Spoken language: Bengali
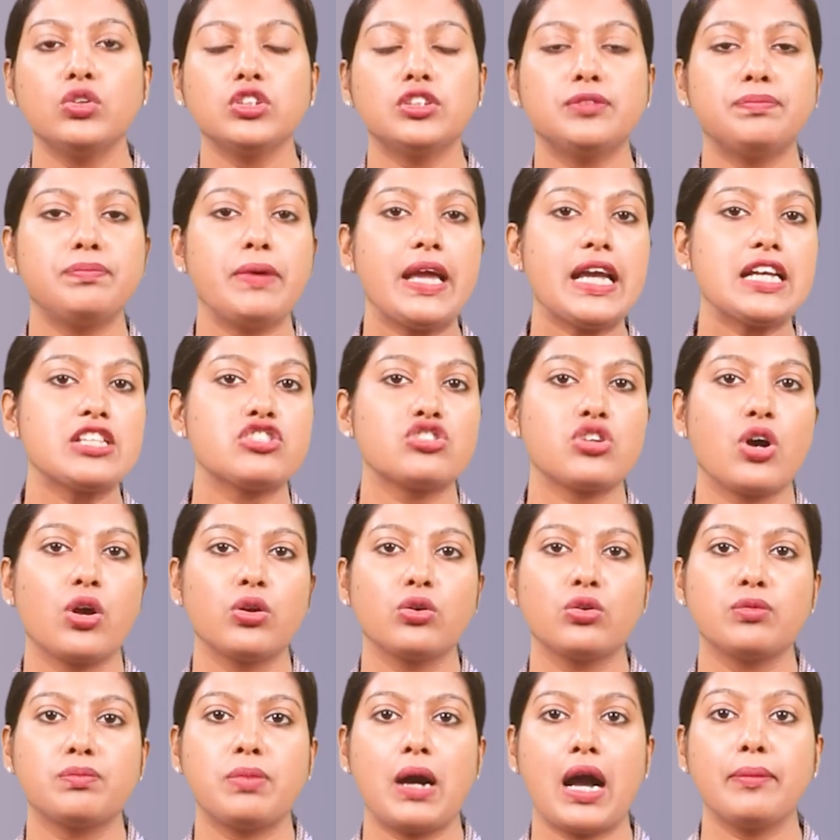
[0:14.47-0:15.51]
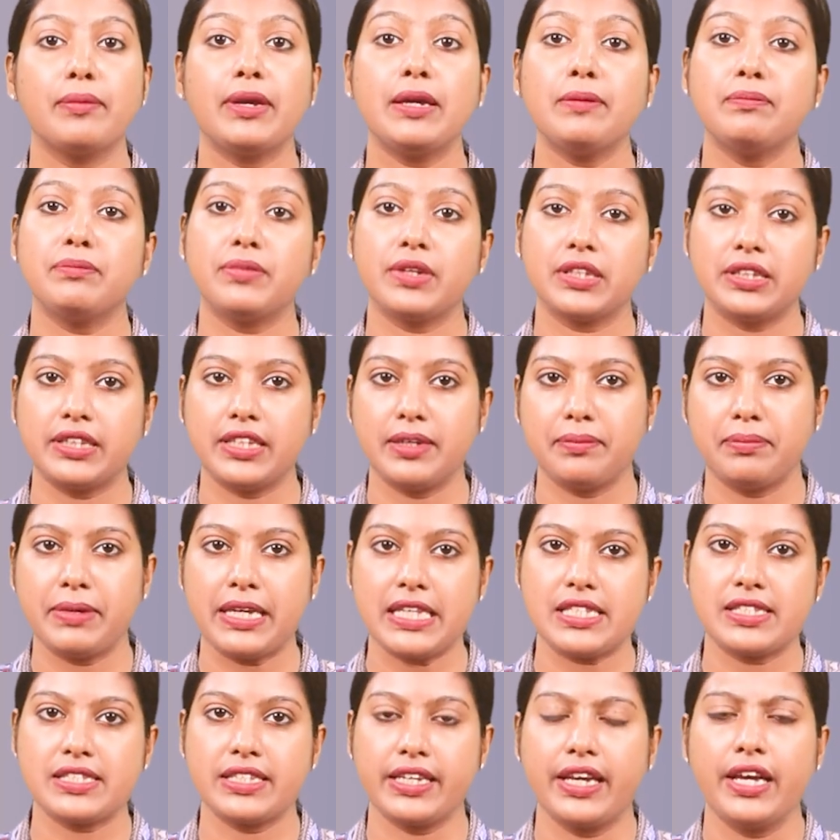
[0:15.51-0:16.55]
উদ্বেগজনকভাবে বৃদ্ধি
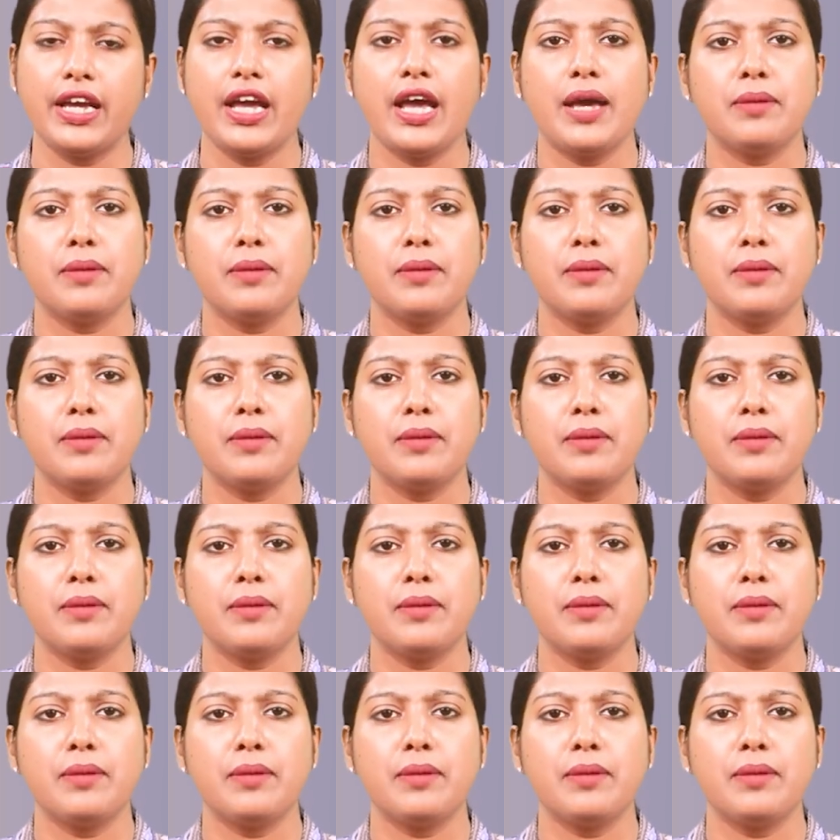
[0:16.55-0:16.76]
পেয়েছে